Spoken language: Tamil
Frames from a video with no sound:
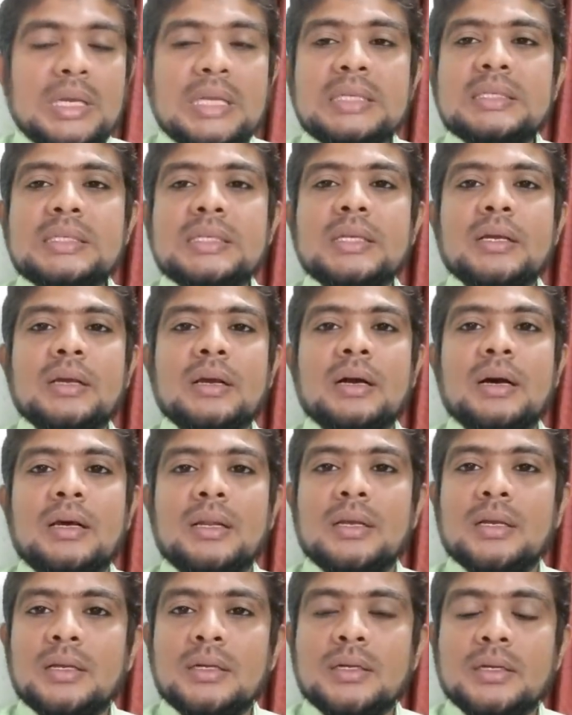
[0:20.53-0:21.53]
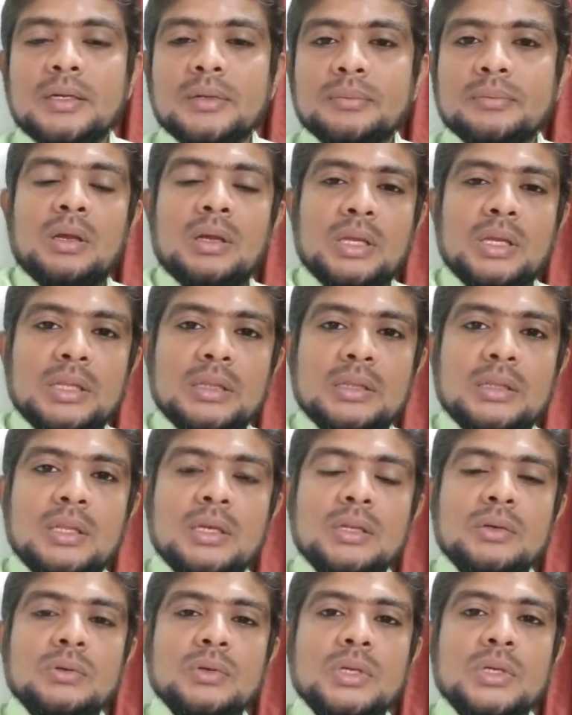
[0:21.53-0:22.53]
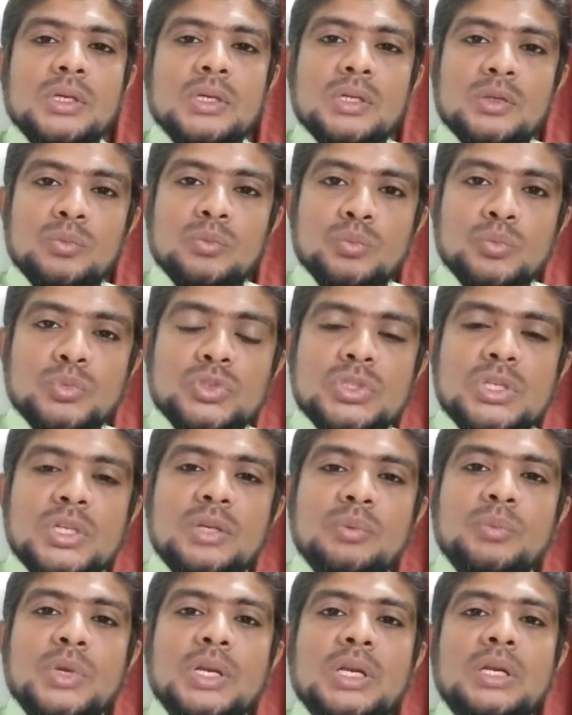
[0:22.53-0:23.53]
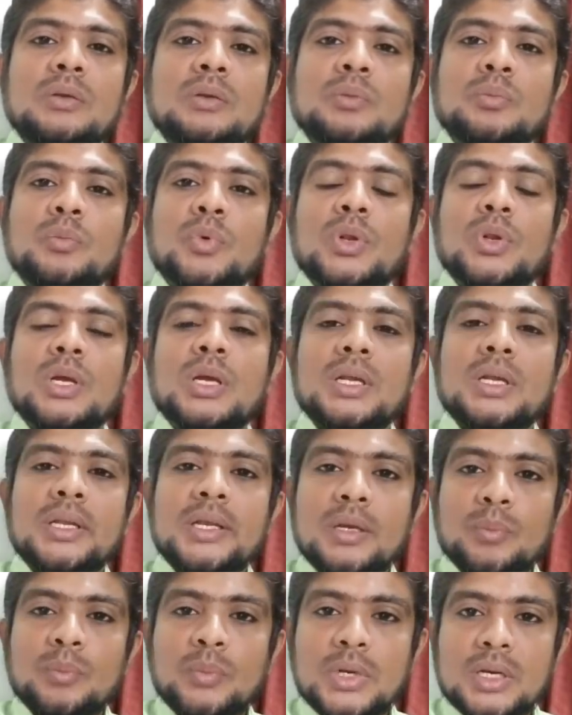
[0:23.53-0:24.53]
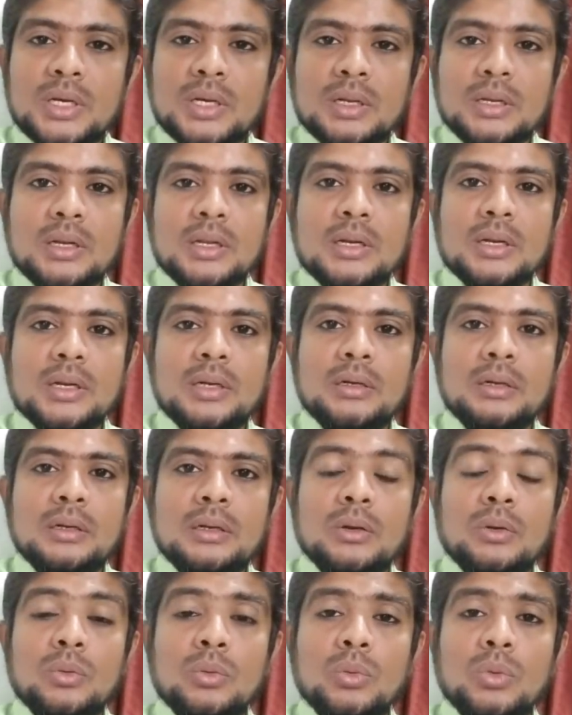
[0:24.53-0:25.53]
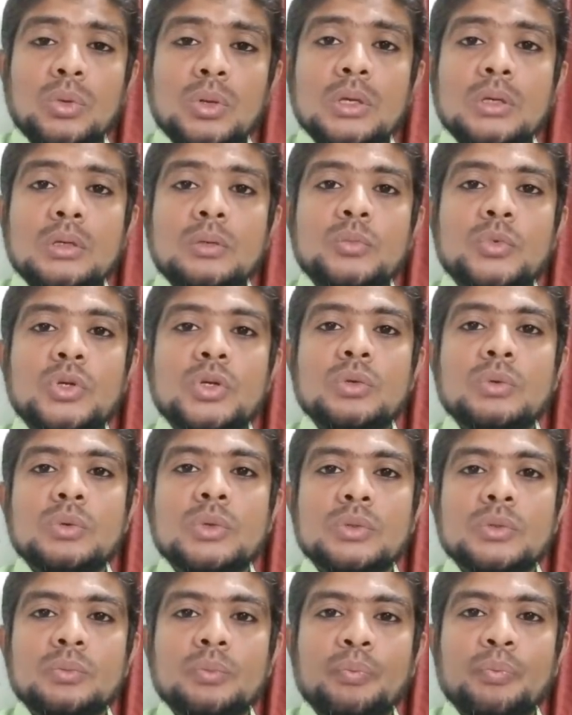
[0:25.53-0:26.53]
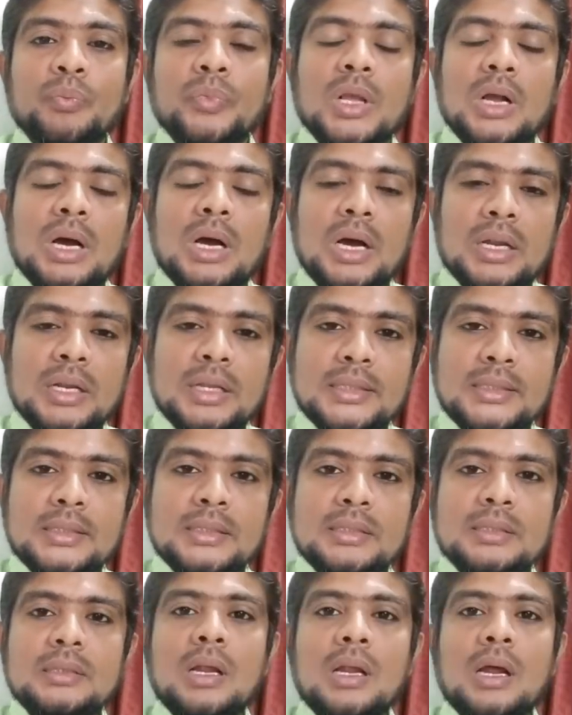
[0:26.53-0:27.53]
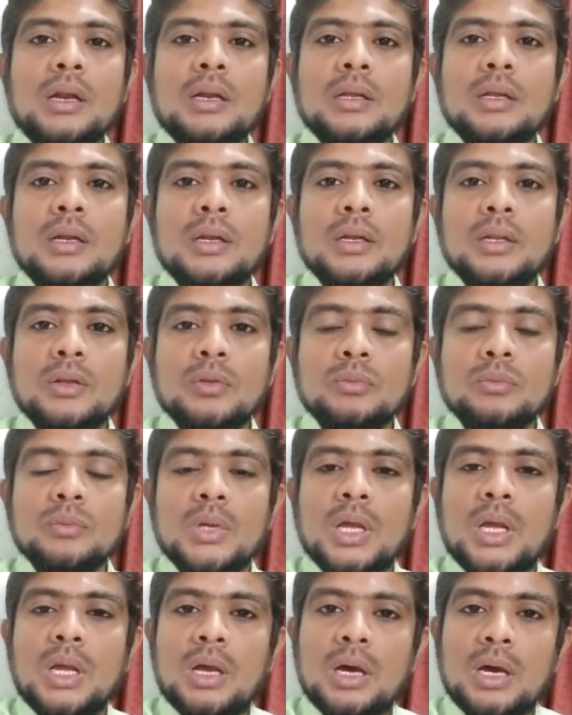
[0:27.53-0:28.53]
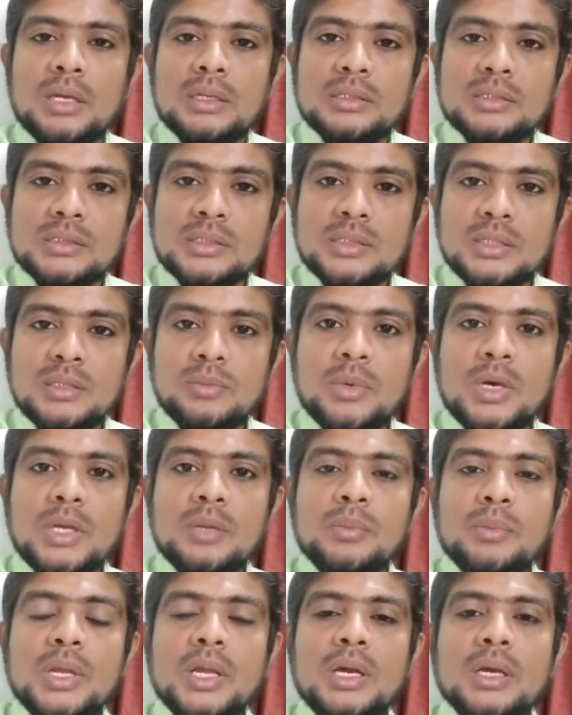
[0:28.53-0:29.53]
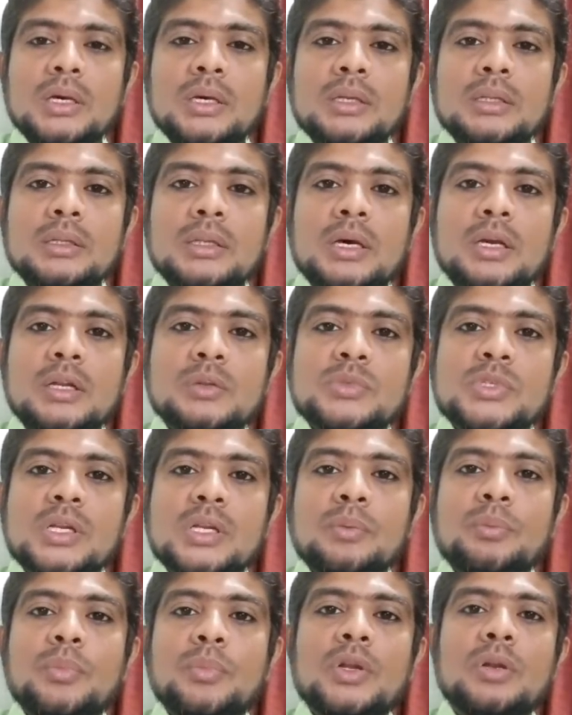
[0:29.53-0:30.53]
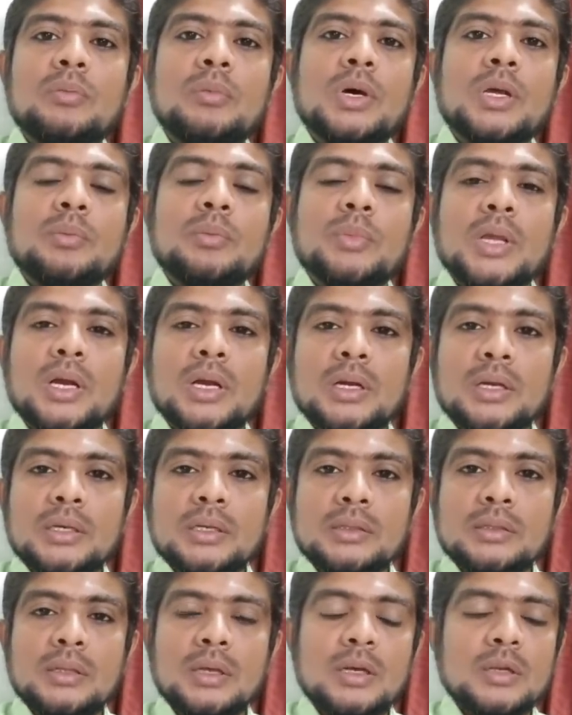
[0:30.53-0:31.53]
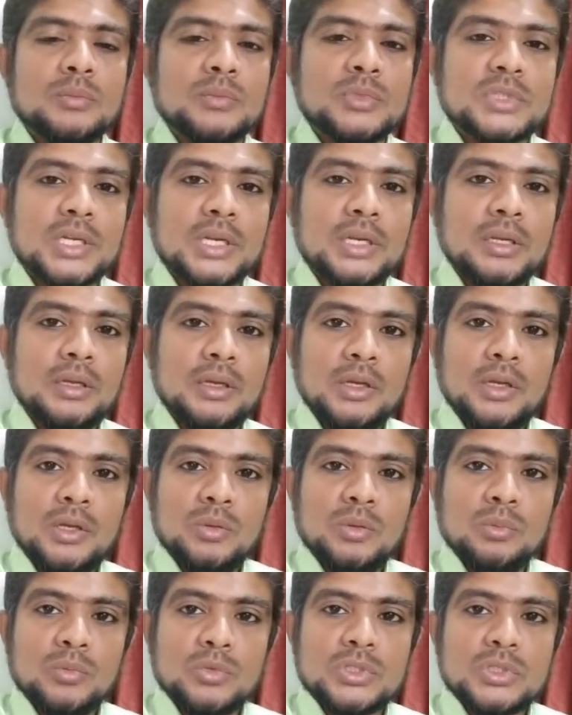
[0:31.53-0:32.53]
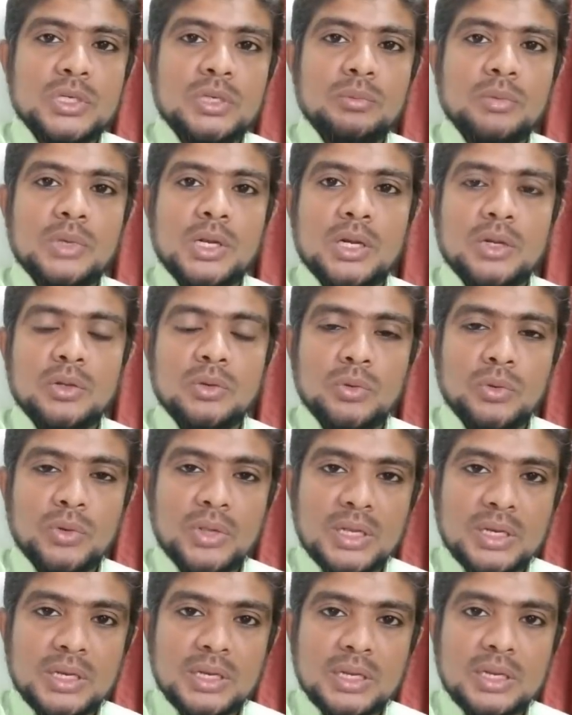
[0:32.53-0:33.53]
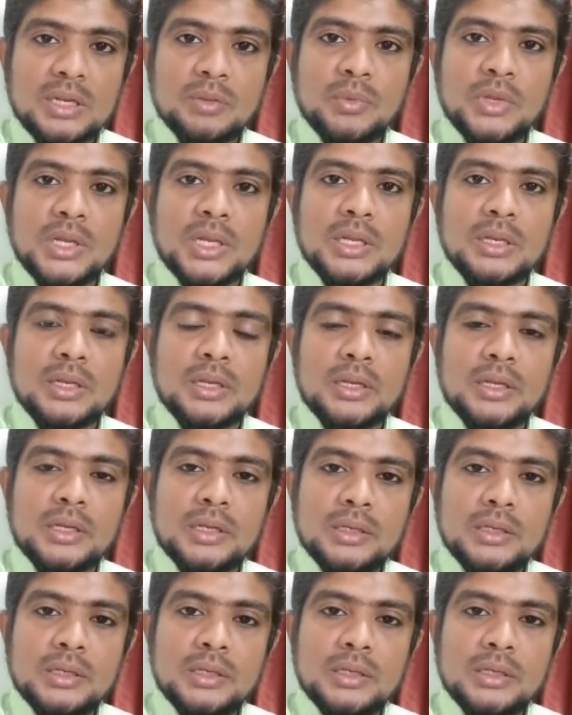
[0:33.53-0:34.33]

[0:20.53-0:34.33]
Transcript: இன்றைய காலகட்டம் எந்த அளவுக்கு முஸ்லீம்கள் புறக்கணிக்கப்பட்டிருக்கிறார்கள் உலகம் முழுவதும் அனைத்து நாடுகளிலும் அது சிறுபான்மையாக இருந்தாலும் சரி பெரும்பான்மையாக இருந்தாலும் சரி முஸ்லீம் நாடுகளுடைய நிலைமை என்ன